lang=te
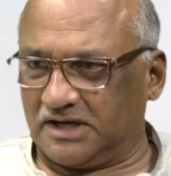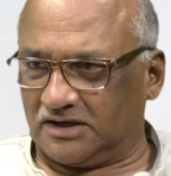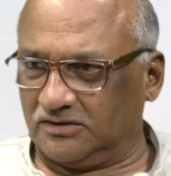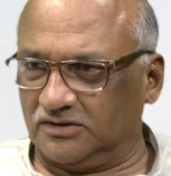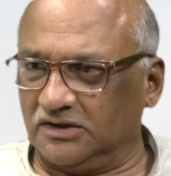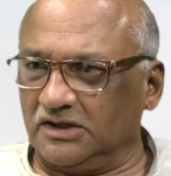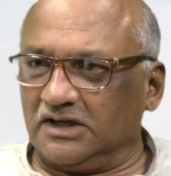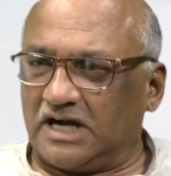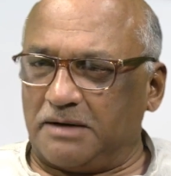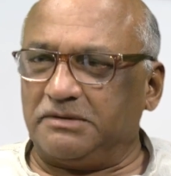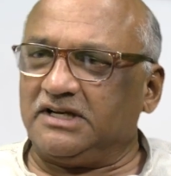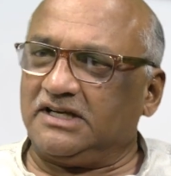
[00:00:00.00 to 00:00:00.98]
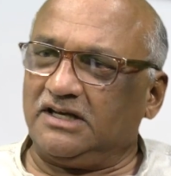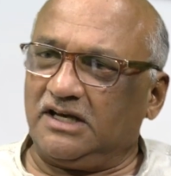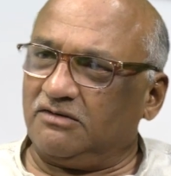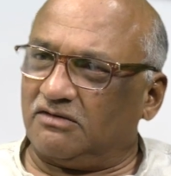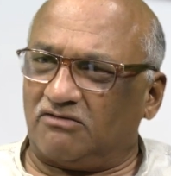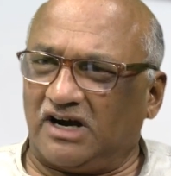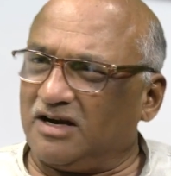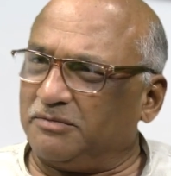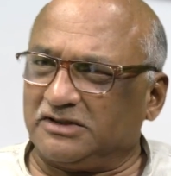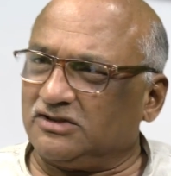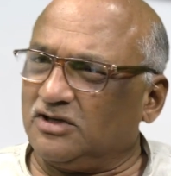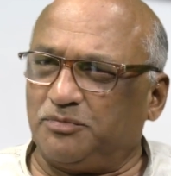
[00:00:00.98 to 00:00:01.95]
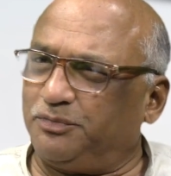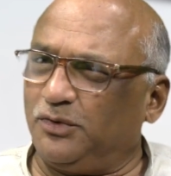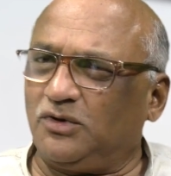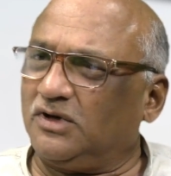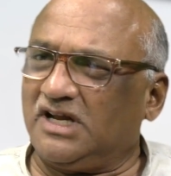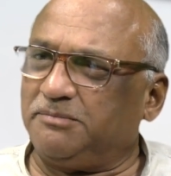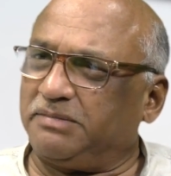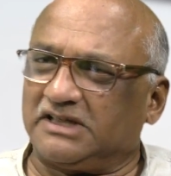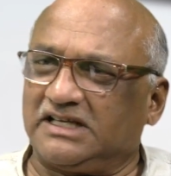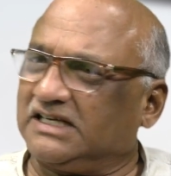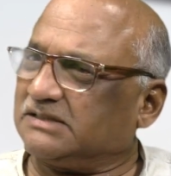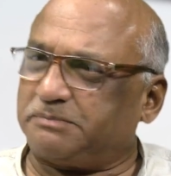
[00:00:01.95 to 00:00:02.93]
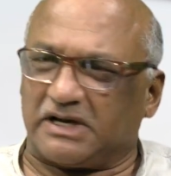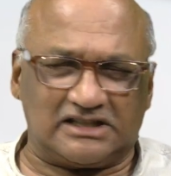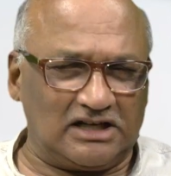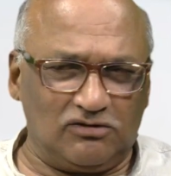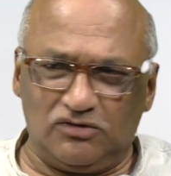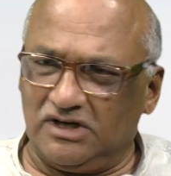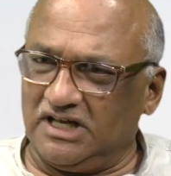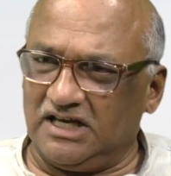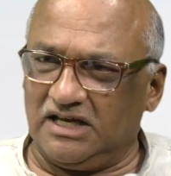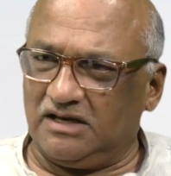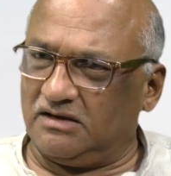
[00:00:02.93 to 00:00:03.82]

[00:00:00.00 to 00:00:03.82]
గారు కాబట్టి వాళ్ళ మధ్యలో ఎప్పుడు కూడా పెద్దగా స్పర్ధలు ఉండి